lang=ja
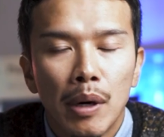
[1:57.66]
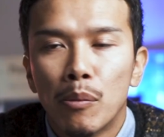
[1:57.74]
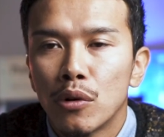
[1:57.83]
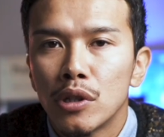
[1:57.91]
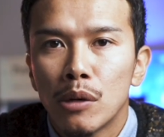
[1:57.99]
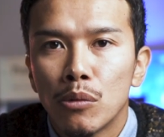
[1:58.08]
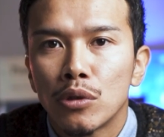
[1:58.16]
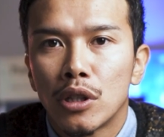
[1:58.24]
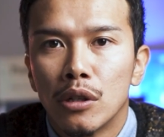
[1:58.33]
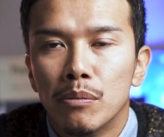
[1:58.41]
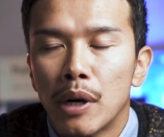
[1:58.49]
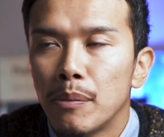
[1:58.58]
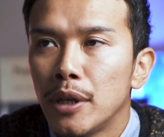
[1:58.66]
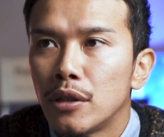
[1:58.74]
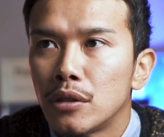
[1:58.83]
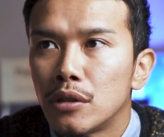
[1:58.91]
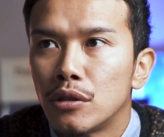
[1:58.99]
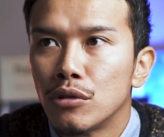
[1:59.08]
まあ、僕が持ってる
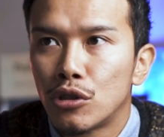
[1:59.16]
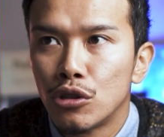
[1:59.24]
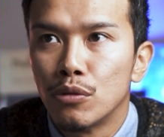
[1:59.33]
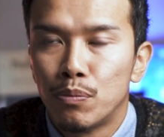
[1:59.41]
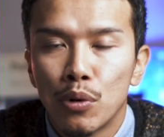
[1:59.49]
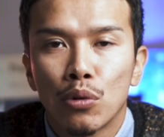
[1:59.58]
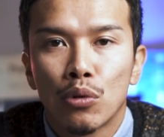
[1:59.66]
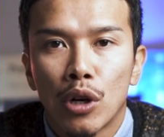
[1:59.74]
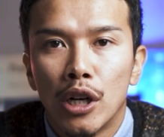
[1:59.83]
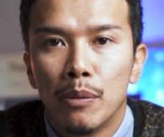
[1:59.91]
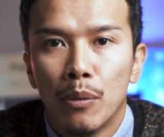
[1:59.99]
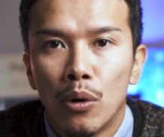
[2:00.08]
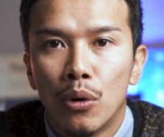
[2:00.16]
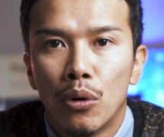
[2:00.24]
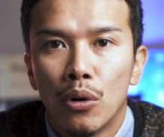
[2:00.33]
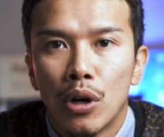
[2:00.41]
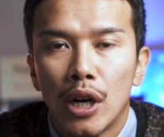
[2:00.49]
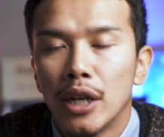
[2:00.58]
Mavic2 Pro とかに
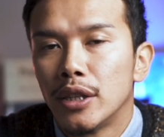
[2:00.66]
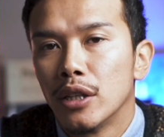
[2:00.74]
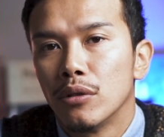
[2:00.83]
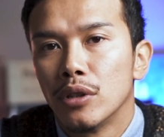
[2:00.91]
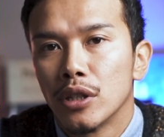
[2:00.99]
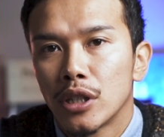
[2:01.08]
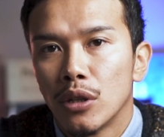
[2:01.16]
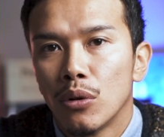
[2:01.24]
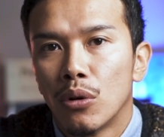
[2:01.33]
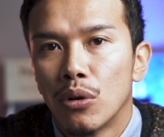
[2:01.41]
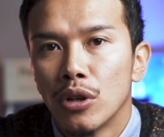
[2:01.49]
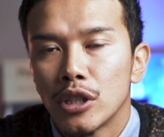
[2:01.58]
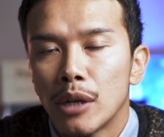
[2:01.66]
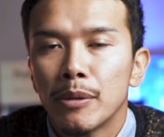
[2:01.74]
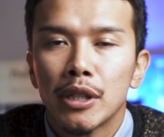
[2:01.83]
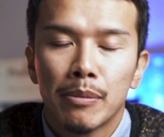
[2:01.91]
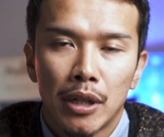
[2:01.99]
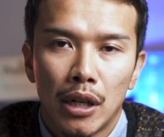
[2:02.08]
も入ってるんですけど、
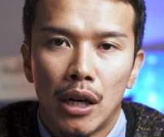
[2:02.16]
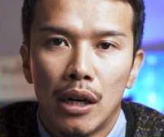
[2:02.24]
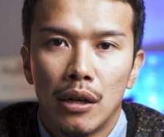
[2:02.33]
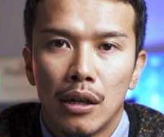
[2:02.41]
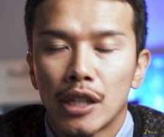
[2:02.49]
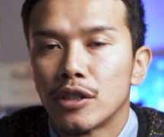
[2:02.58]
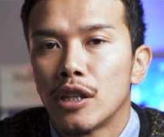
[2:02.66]
様々な撮